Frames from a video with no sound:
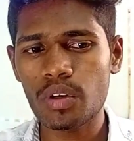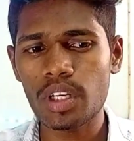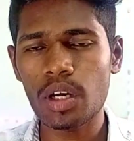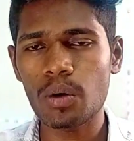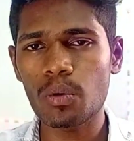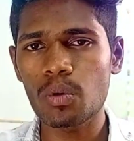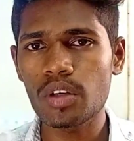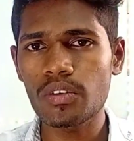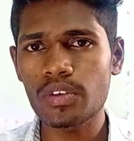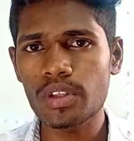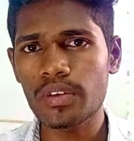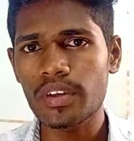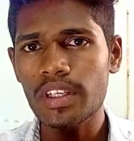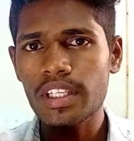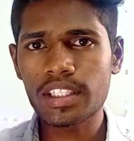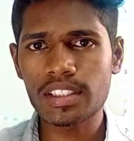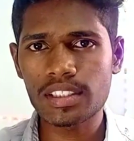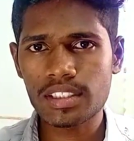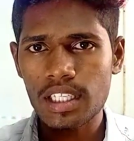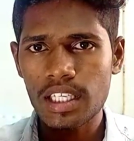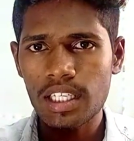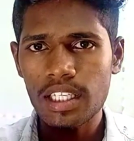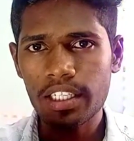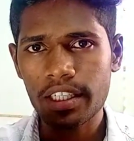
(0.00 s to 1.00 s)
வழியாக உள்ளே விட்டு வெளியே
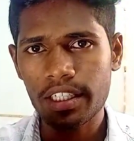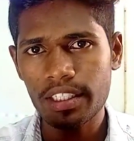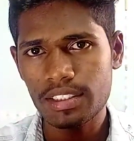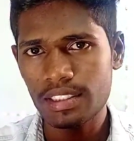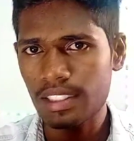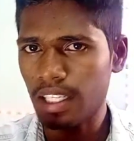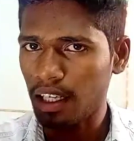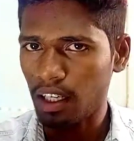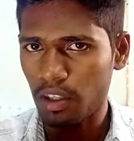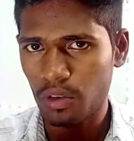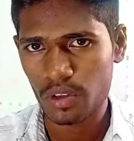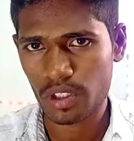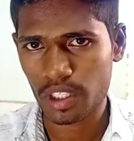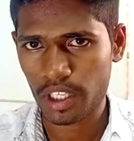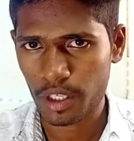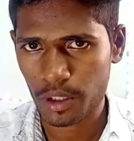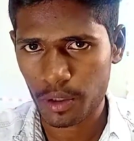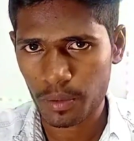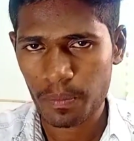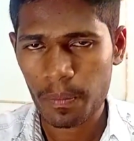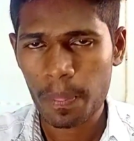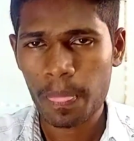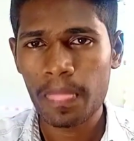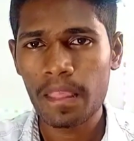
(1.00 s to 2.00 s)
எடுத்துட்டாலே டிசியாக கன்வெர்ட்
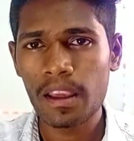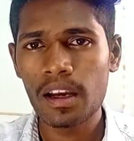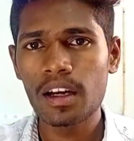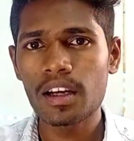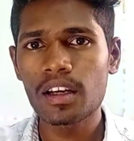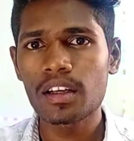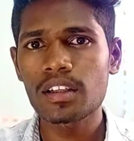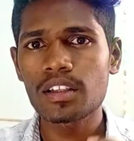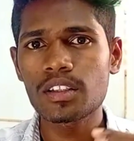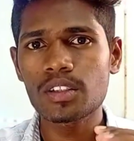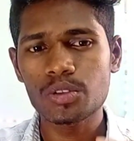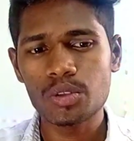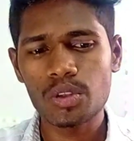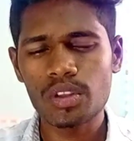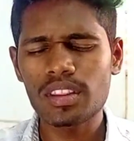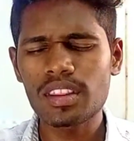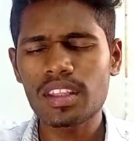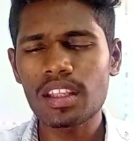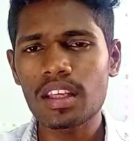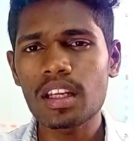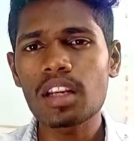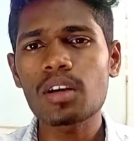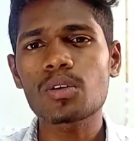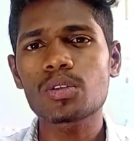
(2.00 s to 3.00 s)
ஆயிரும் ஸோ இந்த
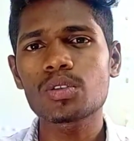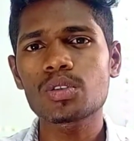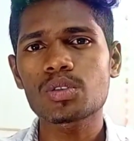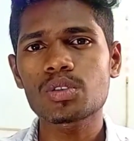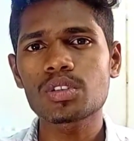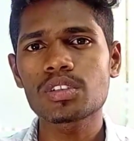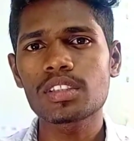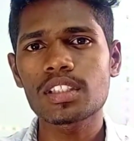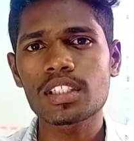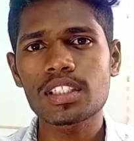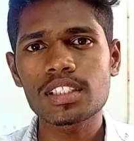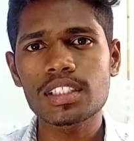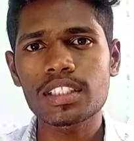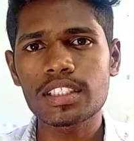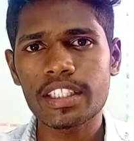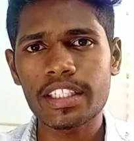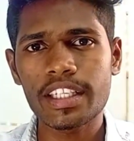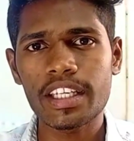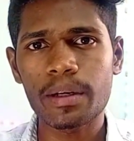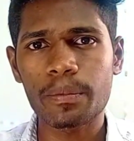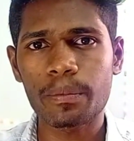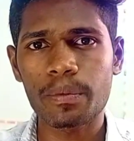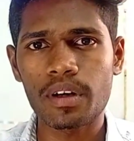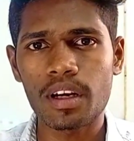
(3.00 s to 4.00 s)
இதெல்லாம் கொஞ்சம் கொஞ்சம்
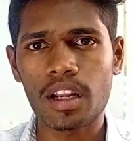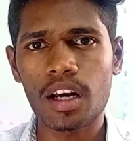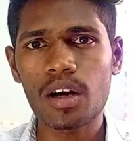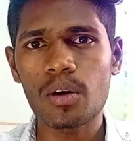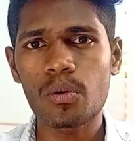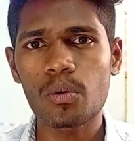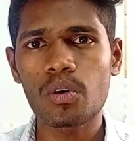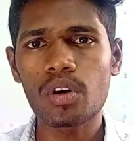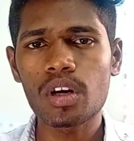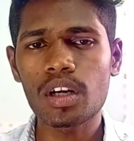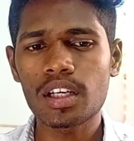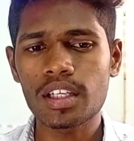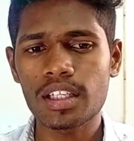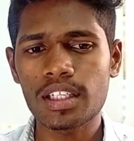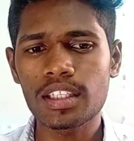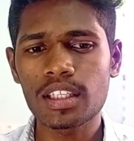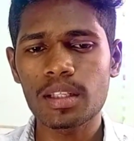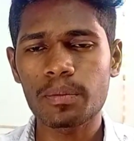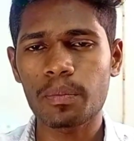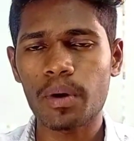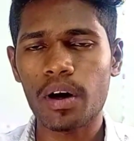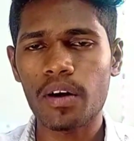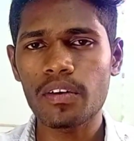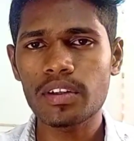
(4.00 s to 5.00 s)
தெரிஞ்சுக்கிட்டீங்க அப்படின்னா உங்களுக்கு
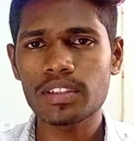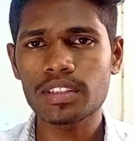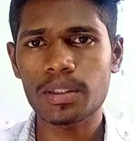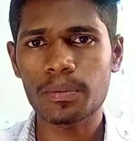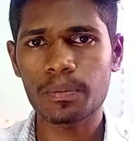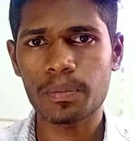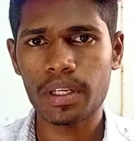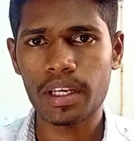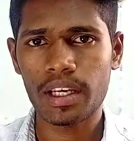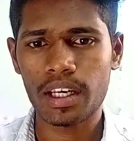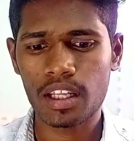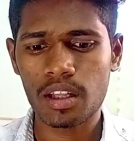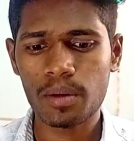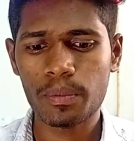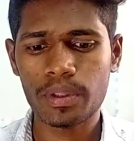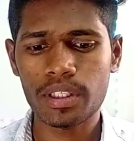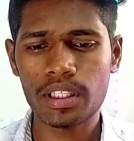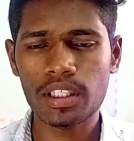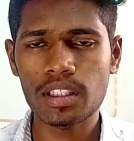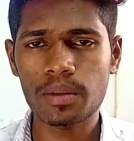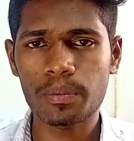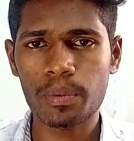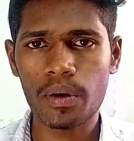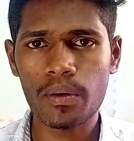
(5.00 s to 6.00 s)
இந்த பவர் சப்ளை அதாவது
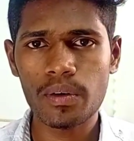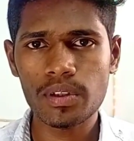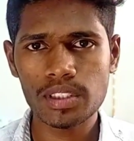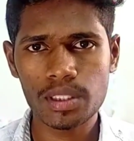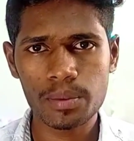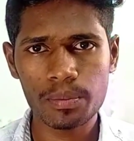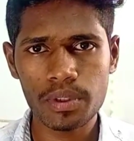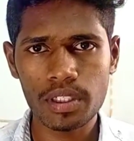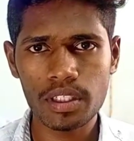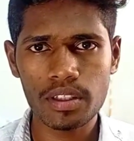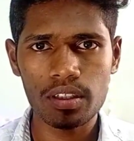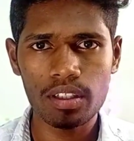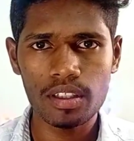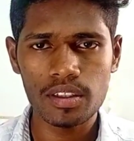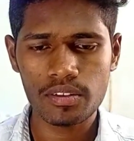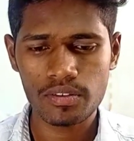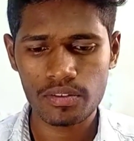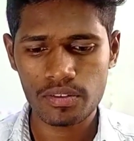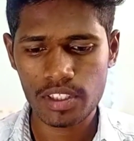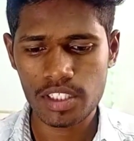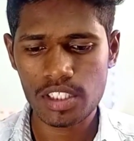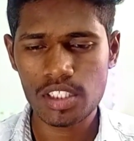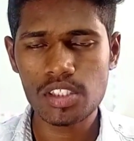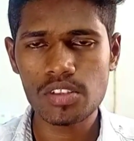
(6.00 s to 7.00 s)
பார்த்தீங்கன்னா இந்த பவர் சப்ளை
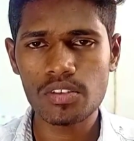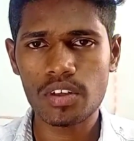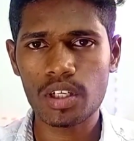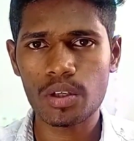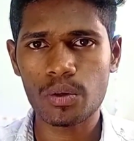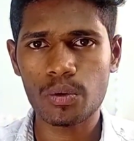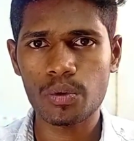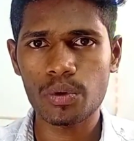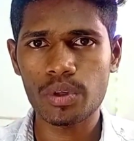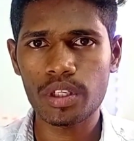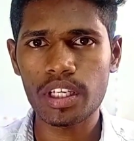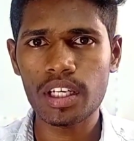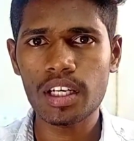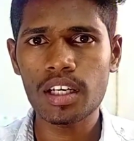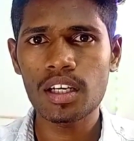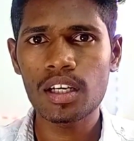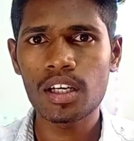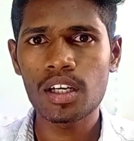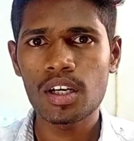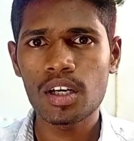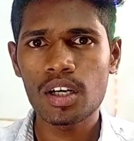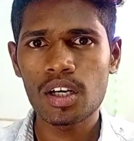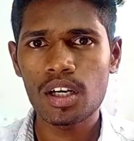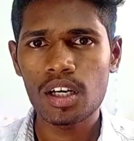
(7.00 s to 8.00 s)
வச்சு வரக்கூடிய
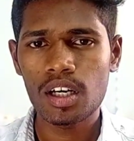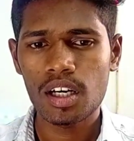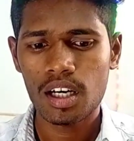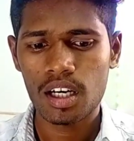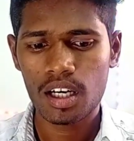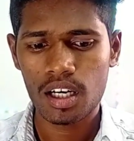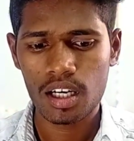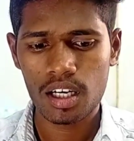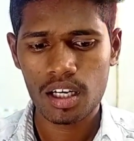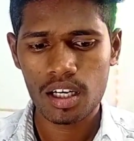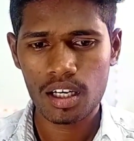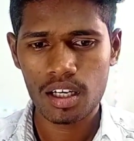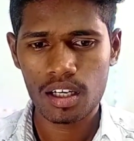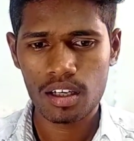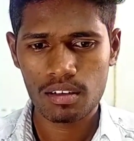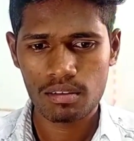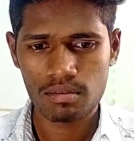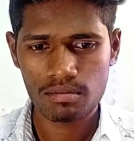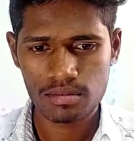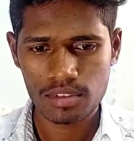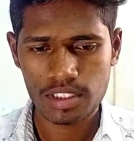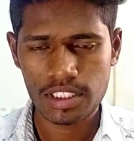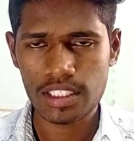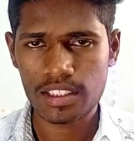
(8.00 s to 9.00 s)

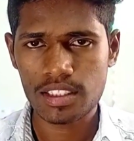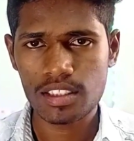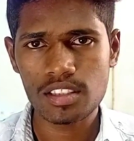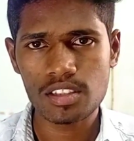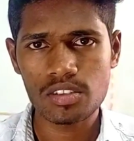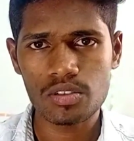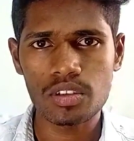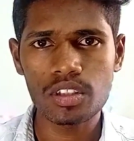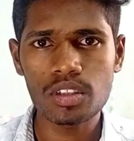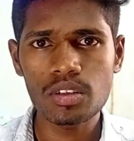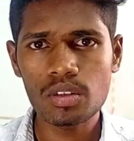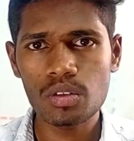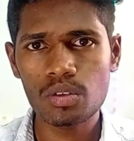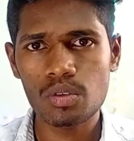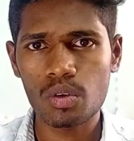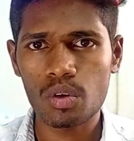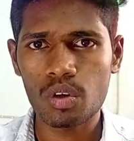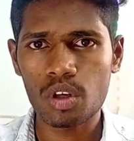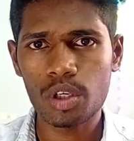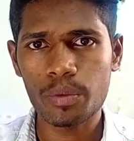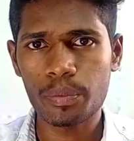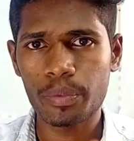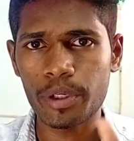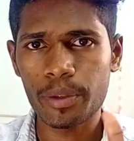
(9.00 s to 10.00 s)
செக்ஷன்ஸ் வந்து
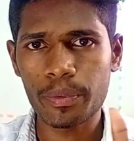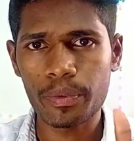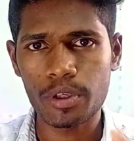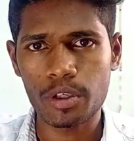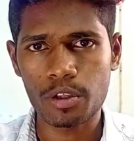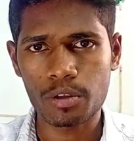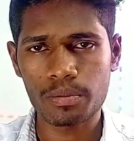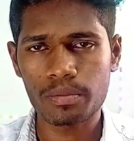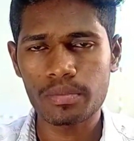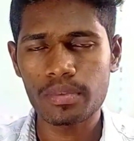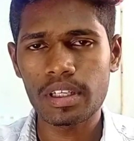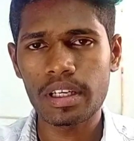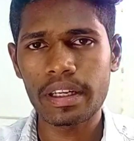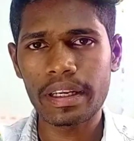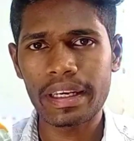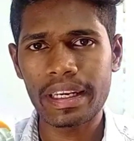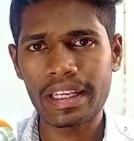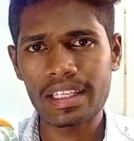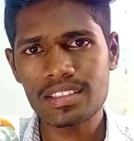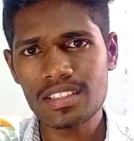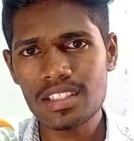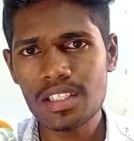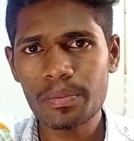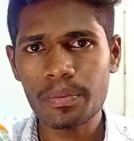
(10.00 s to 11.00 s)
உங்களுக்கு பிடிபட்டுரும்
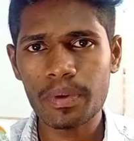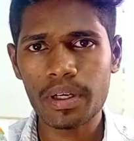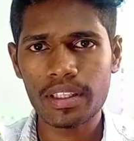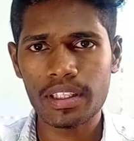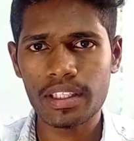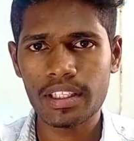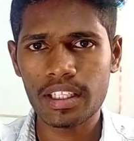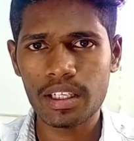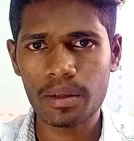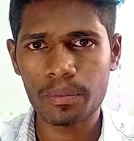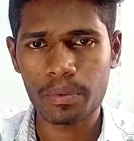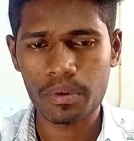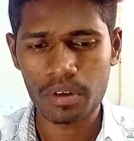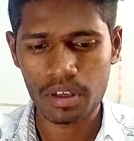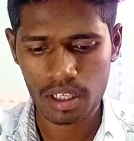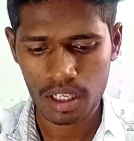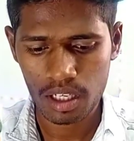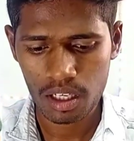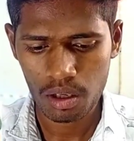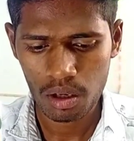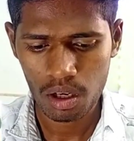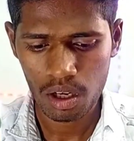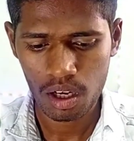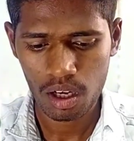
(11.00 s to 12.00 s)
நெக்ஸ்ட் பார்த்தீங்க அப்படின்னா
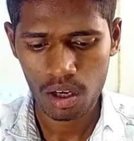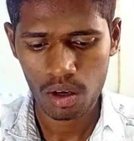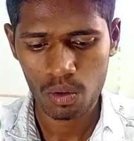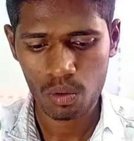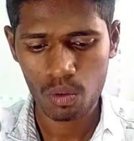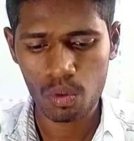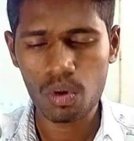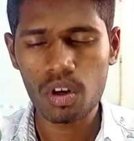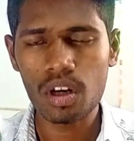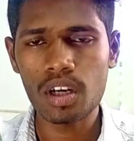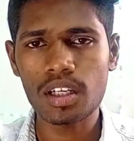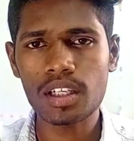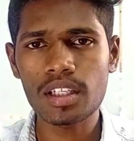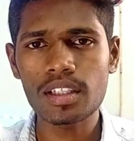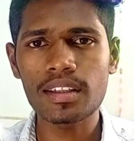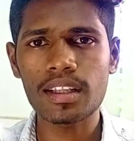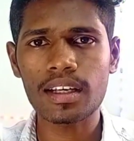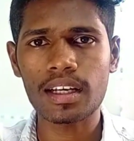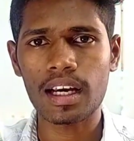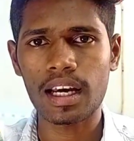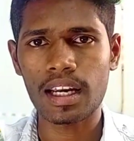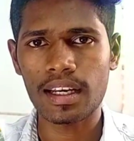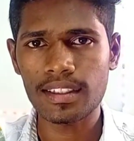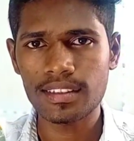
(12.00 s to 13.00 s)
உங்களுக்கு இந்த
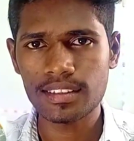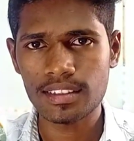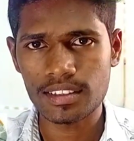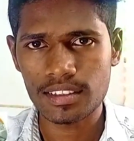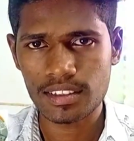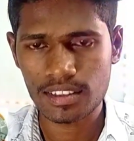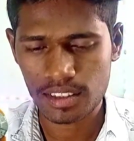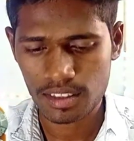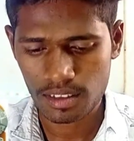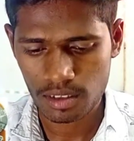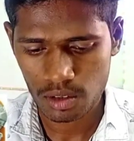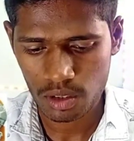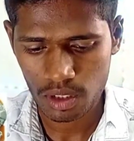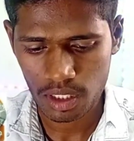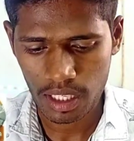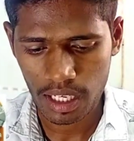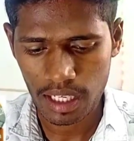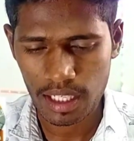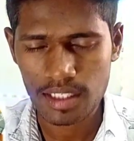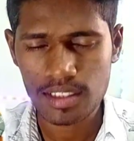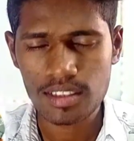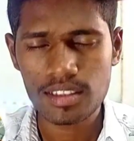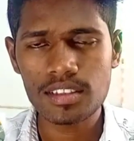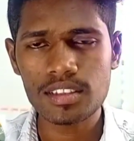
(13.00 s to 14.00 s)
கனெக்ஷன்ஸ் இந்த
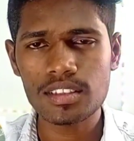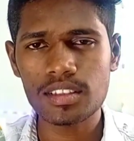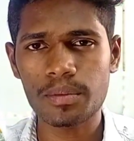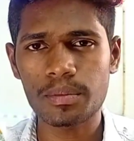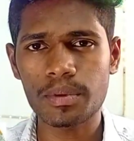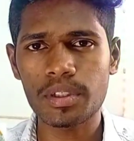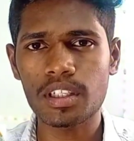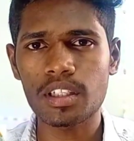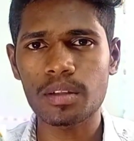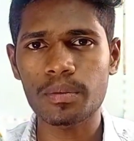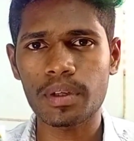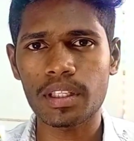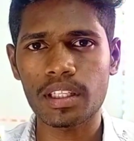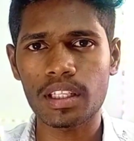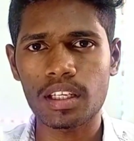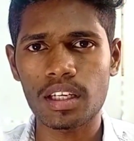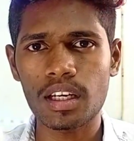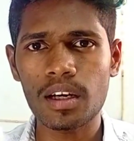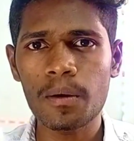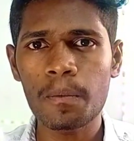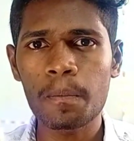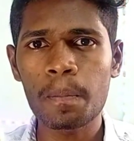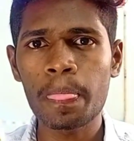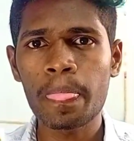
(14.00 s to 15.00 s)
கனெக்ஷன்ஸ் அப்படின்றது பார்த்தீங்கன்னா